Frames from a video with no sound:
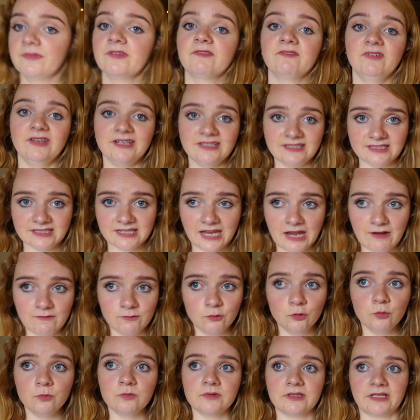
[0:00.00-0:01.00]
wenn sich Kevin
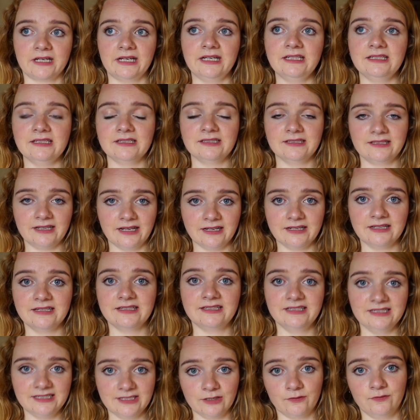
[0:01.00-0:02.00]
umdreht, dann
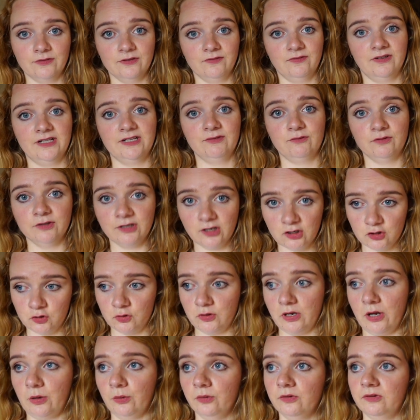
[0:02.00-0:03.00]
seht ihr auf jeden Fall die
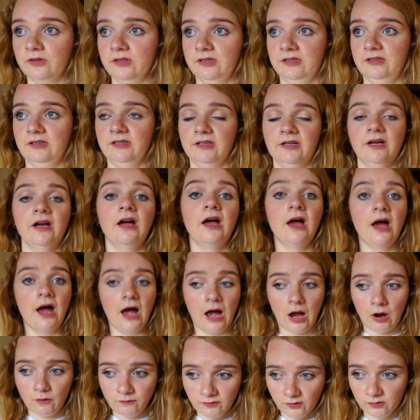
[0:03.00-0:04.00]
wunderschöne Aussicht hier
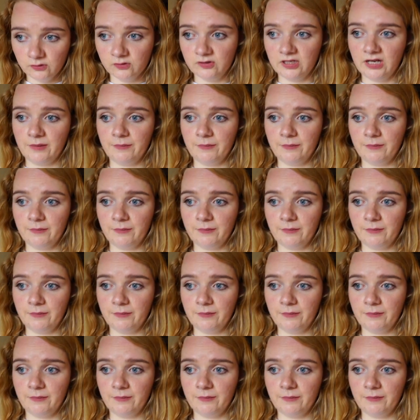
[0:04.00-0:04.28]
auf das Hotel